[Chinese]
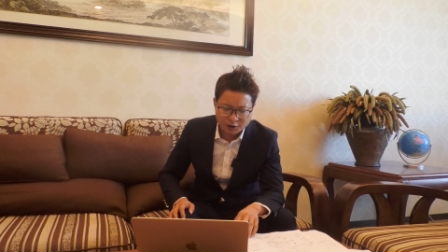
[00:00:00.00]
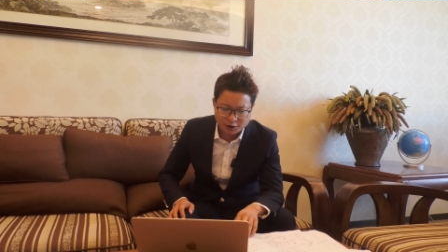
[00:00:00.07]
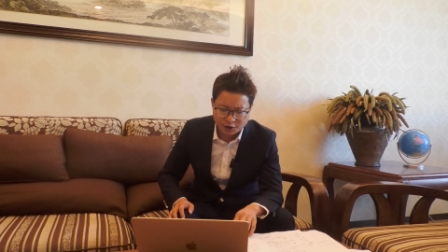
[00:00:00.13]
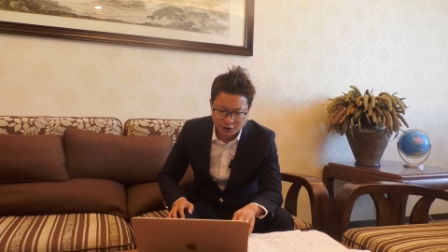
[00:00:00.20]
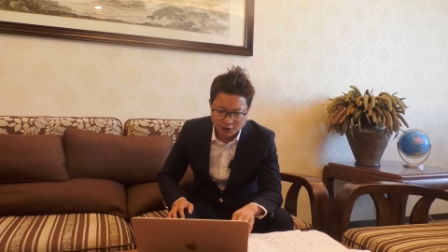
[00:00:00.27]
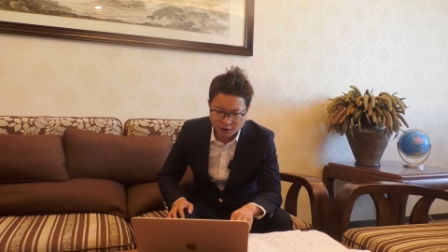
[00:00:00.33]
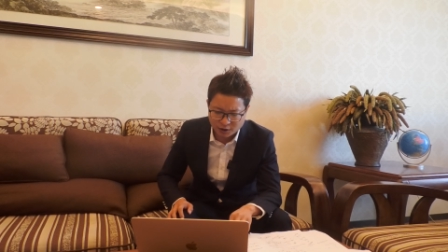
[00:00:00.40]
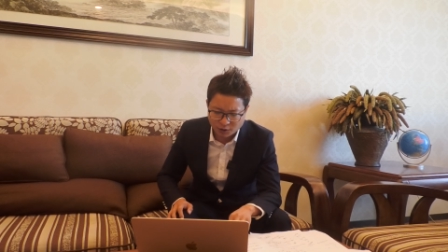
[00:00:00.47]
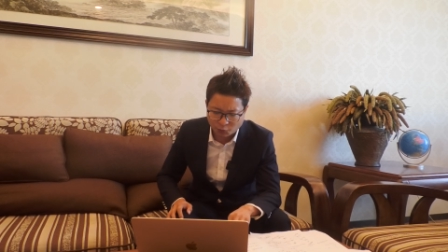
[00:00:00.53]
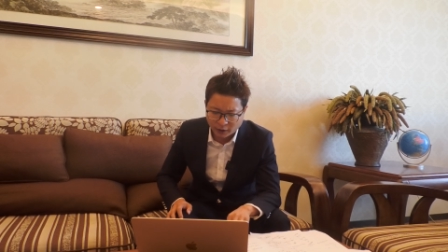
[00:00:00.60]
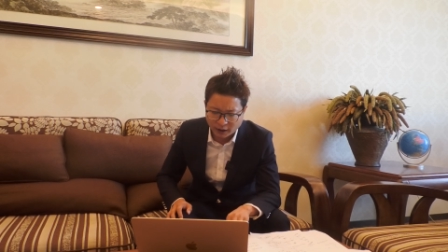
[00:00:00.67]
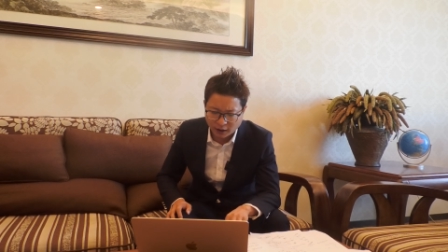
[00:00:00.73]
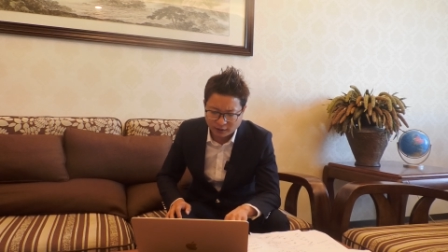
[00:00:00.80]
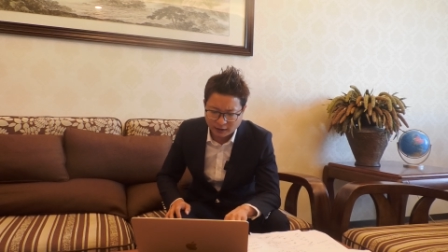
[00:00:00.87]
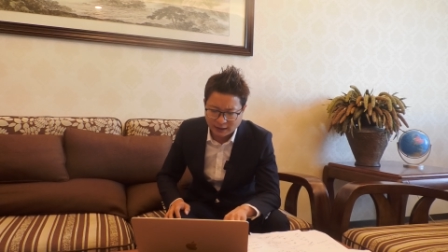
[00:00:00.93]
其实
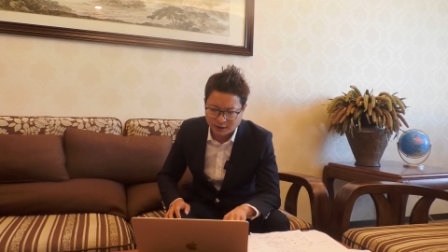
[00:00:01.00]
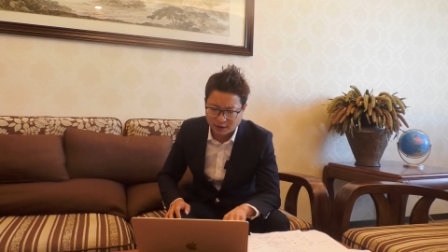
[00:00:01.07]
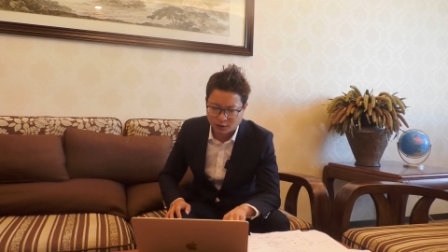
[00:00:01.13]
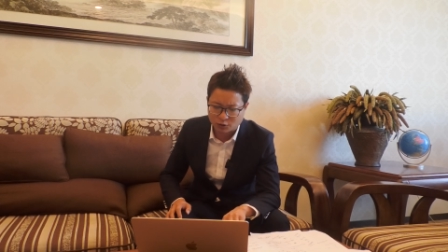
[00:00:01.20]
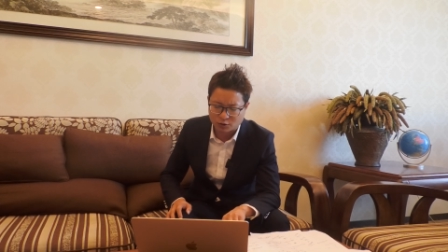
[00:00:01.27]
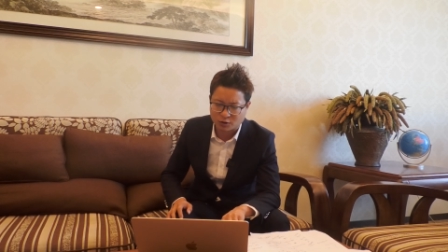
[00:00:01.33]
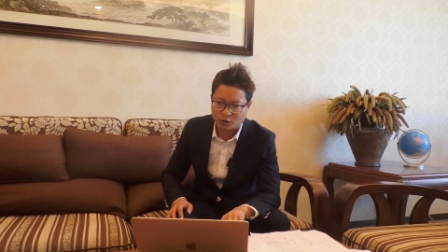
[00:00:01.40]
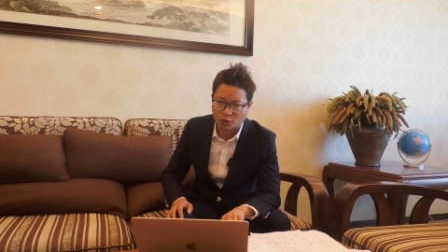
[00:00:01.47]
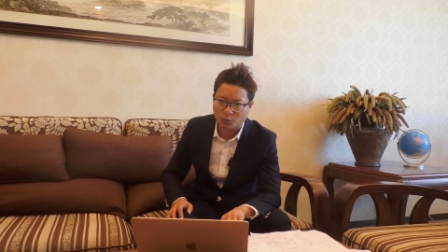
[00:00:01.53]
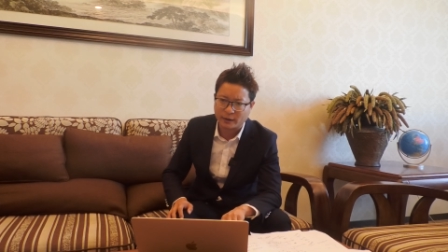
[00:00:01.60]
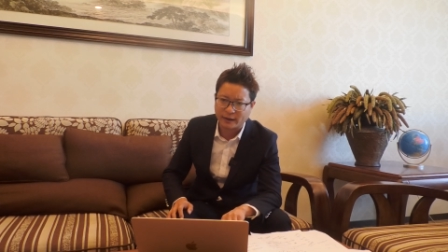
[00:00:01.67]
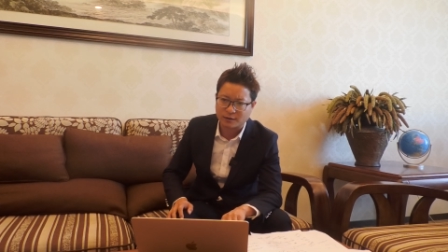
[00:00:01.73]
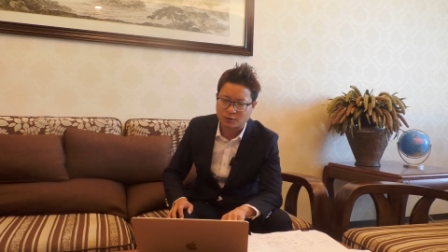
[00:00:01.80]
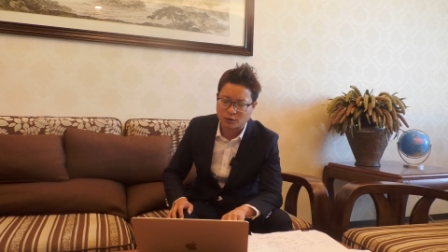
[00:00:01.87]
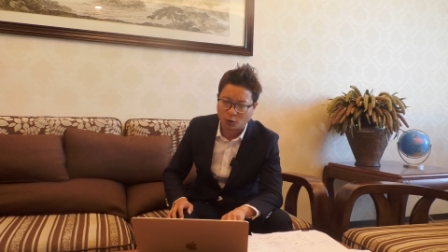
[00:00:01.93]
围绕他这个周
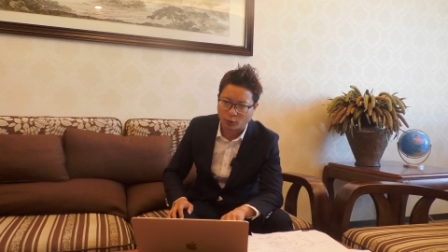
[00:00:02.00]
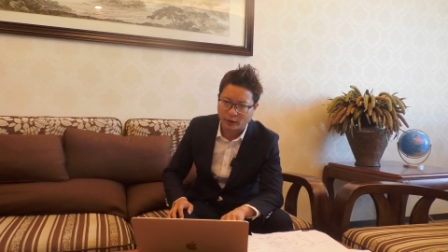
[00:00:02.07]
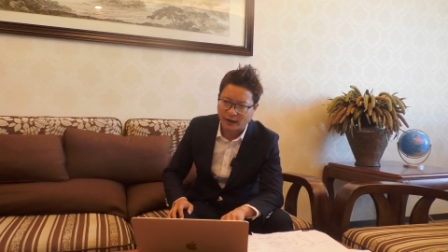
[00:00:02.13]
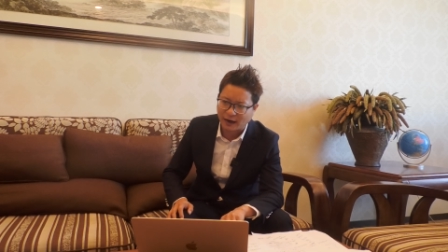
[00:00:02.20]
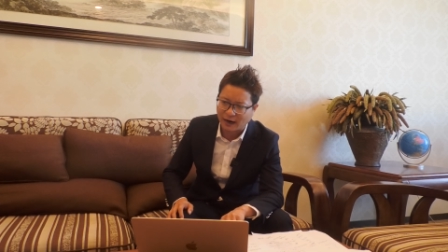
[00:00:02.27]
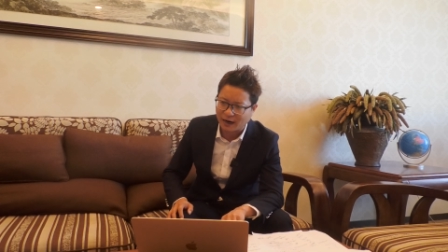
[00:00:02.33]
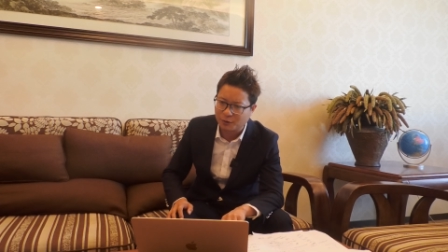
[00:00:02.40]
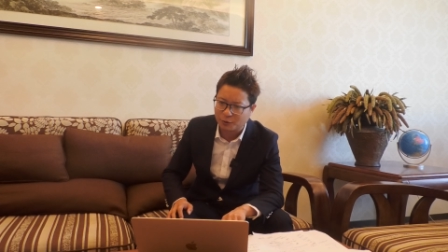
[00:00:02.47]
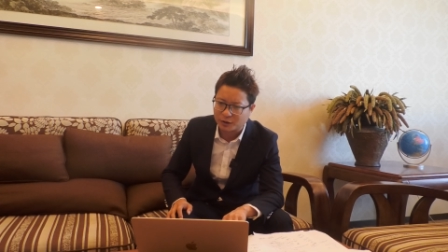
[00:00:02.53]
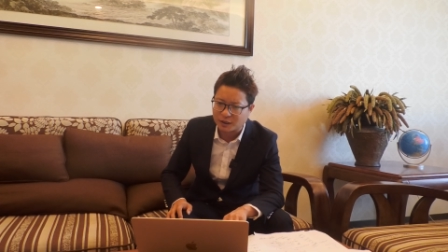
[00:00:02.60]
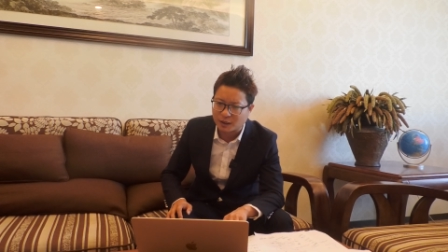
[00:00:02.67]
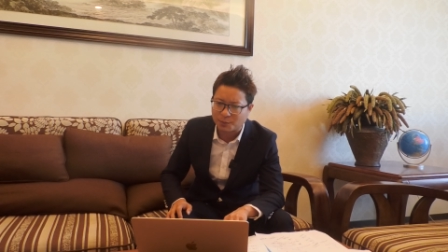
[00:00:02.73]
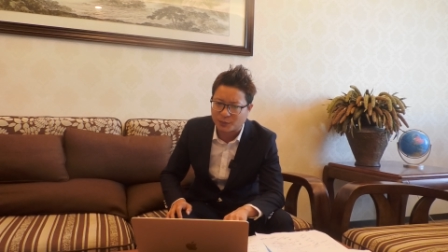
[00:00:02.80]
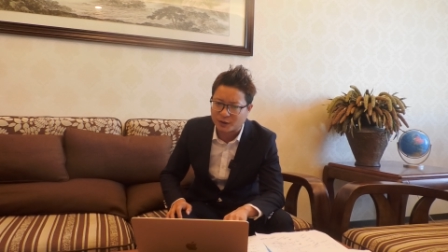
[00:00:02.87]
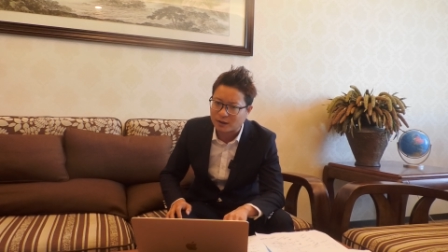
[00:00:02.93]
边周围还有一
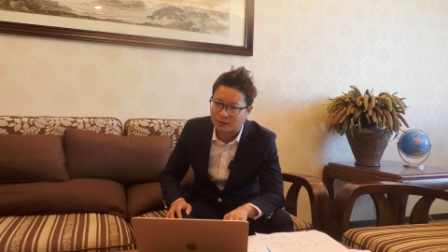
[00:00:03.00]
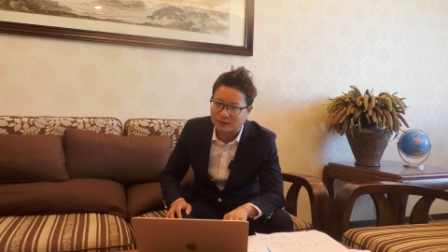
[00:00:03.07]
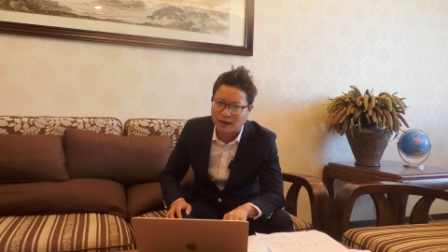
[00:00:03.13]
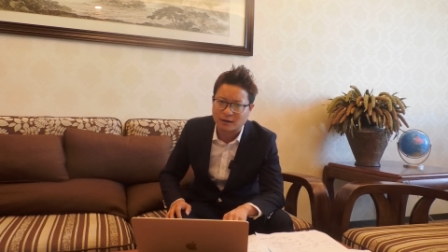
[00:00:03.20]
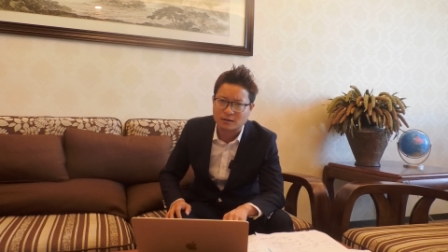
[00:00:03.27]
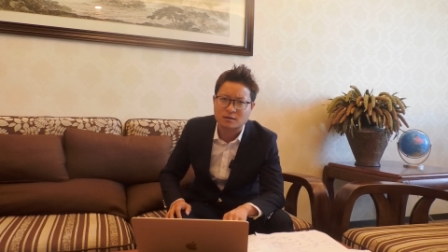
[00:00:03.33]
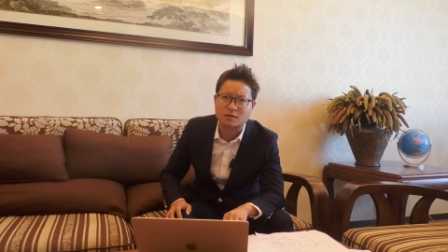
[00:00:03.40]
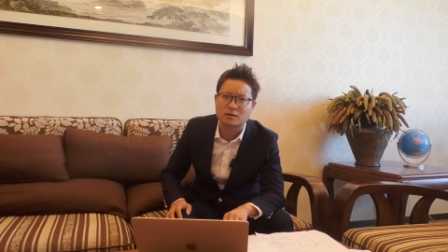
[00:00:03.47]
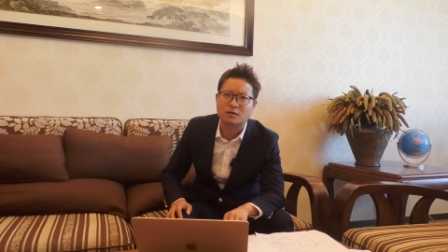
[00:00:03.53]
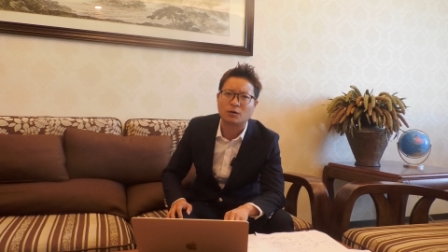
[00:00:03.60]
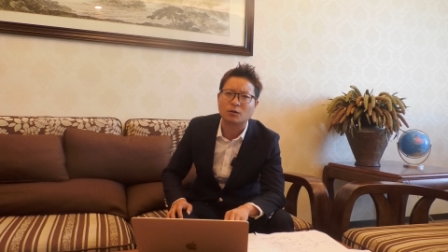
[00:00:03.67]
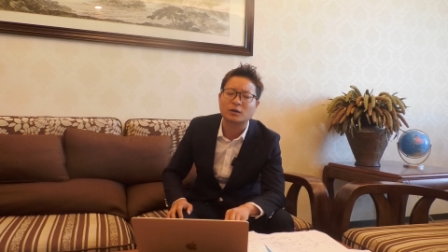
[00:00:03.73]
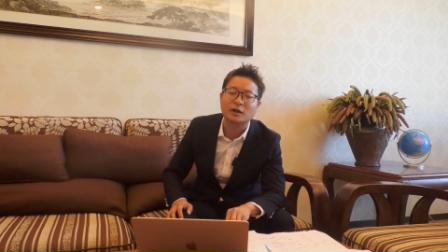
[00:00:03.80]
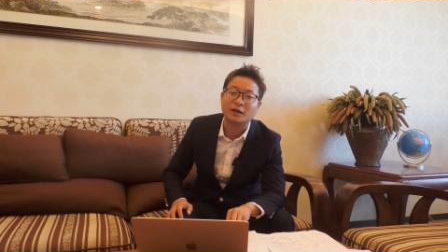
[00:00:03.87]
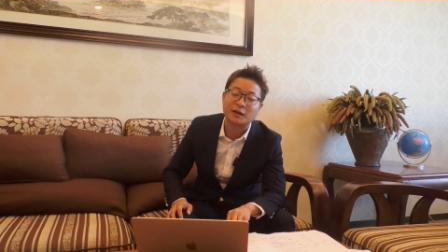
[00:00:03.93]
些比较大的刺
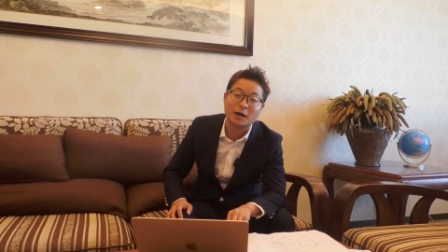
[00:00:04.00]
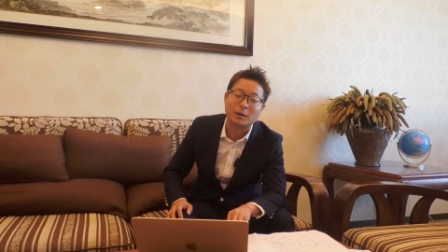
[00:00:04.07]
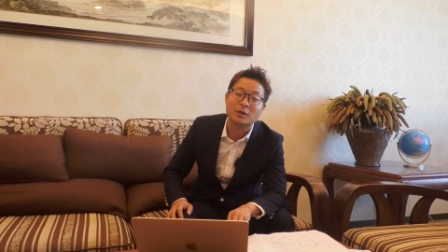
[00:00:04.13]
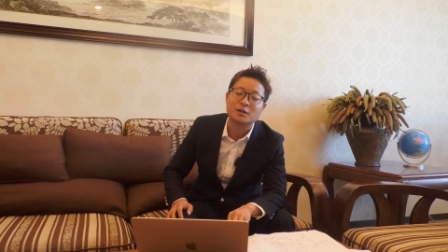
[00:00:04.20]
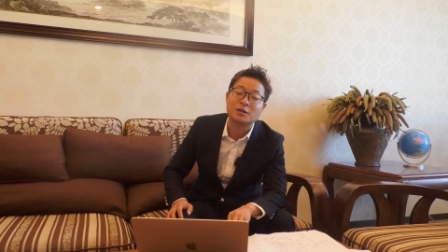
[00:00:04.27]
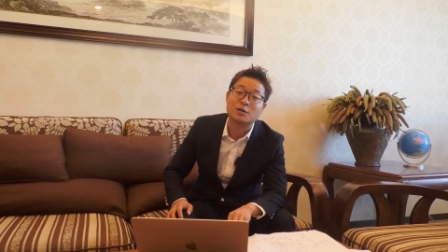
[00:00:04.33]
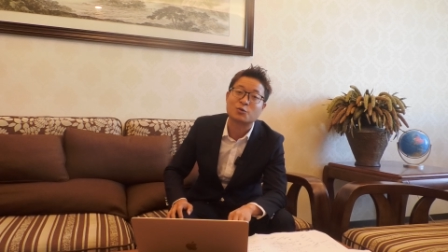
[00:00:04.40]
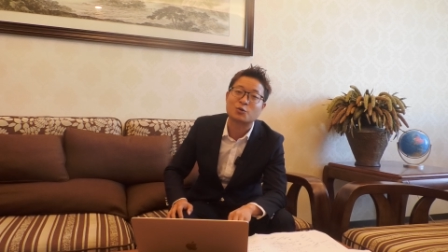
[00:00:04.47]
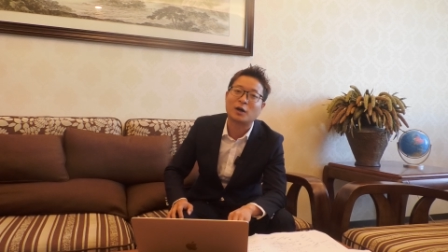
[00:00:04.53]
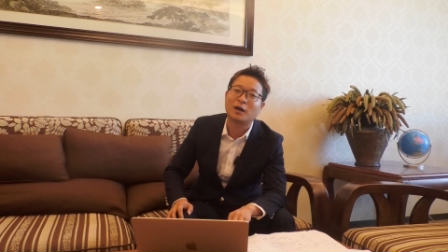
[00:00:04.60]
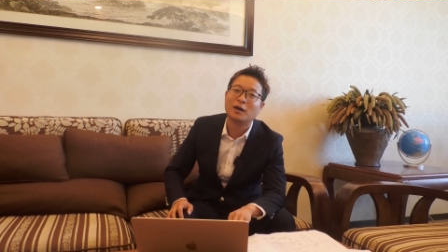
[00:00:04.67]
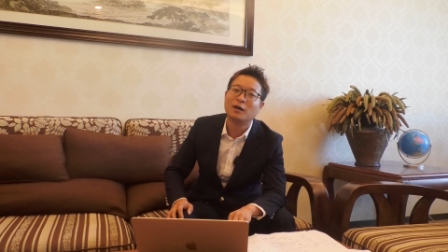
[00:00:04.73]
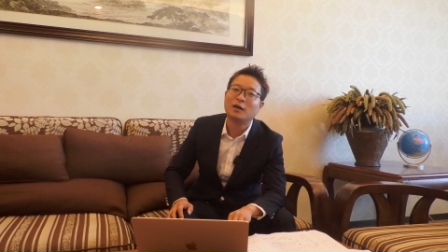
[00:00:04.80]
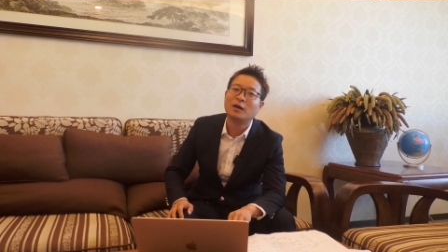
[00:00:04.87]
头可能要被清算，